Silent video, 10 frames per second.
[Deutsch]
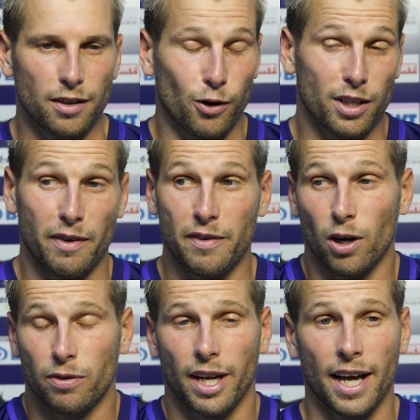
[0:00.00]
Heute wäre
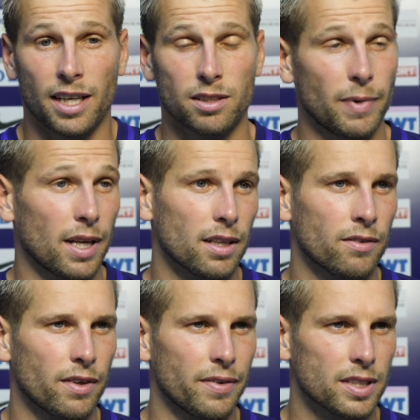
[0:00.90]
auch wieder einiges mehr
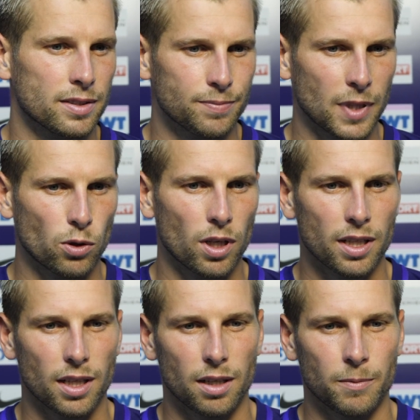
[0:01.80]
drin gewesen.
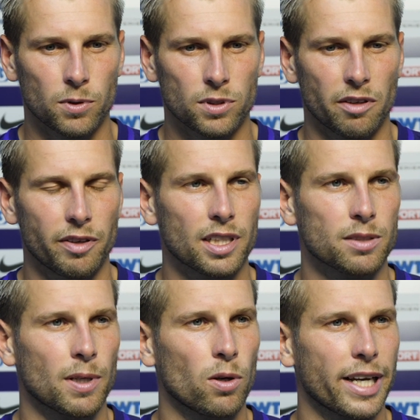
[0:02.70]
Natürlich ähm, hat uns gefehlt,
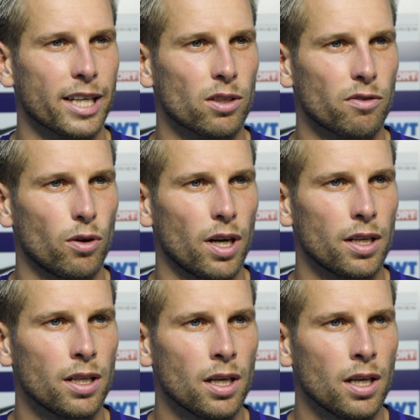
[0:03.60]
dass wir konkret nach
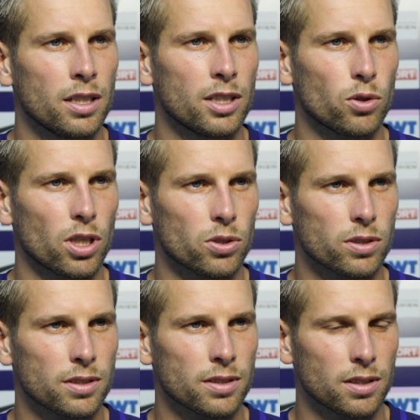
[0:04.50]
vorne in die
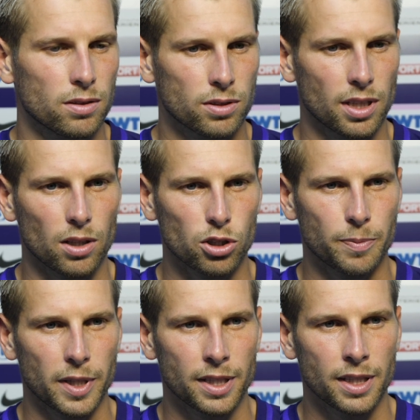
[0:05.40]
Torschancen uns
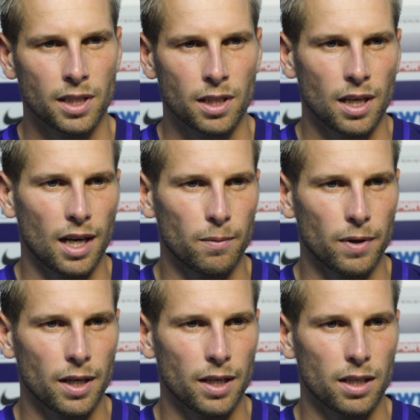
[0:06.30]
herausspielen.
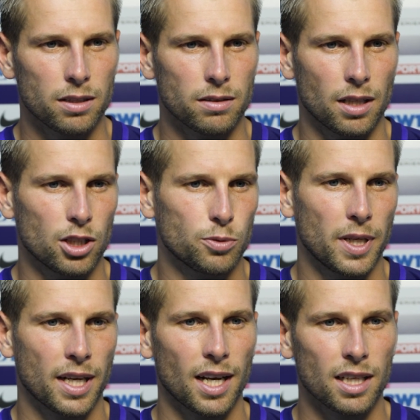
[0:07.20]
Aber ja, äh, die
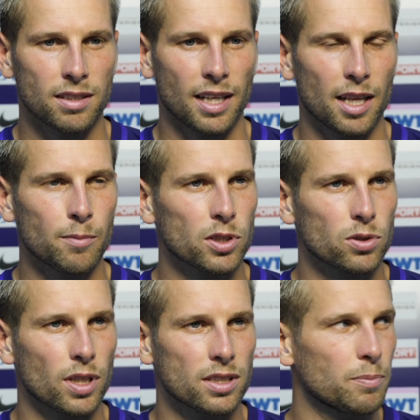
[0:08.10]
Spiele in Lassing immer
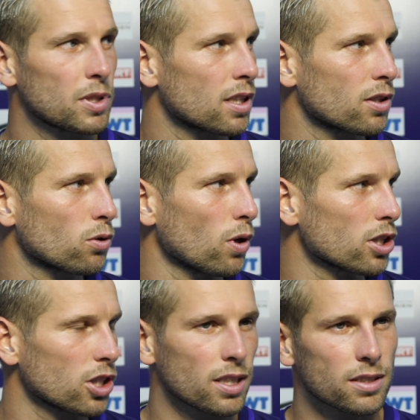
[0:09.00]
so, dass sie ein bisschen
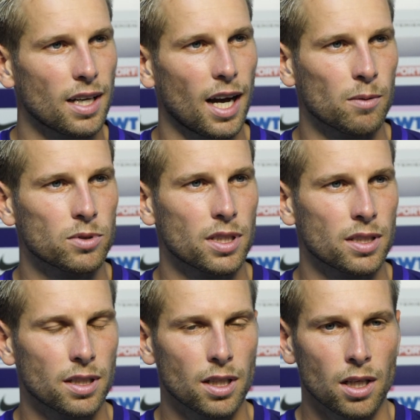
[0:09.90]
torschanzarm
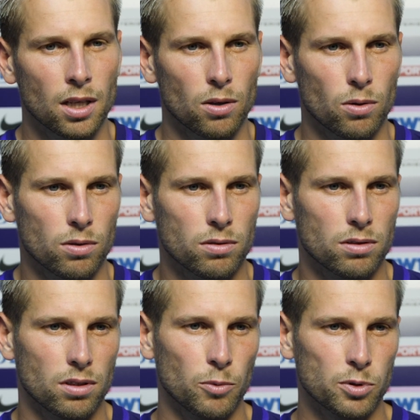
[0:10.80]
sind.
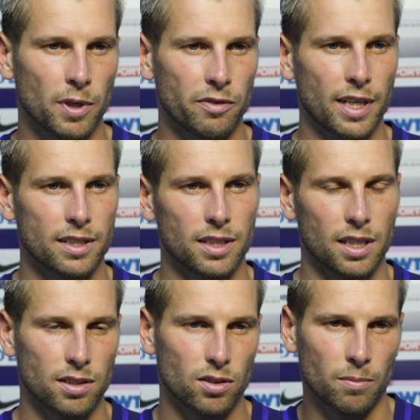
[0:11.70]
Und da muss man halt vielleicht das
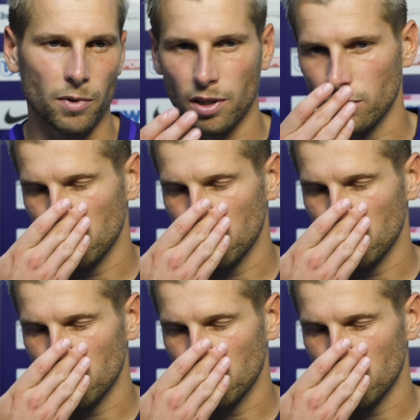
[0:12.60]
erste Tor machen.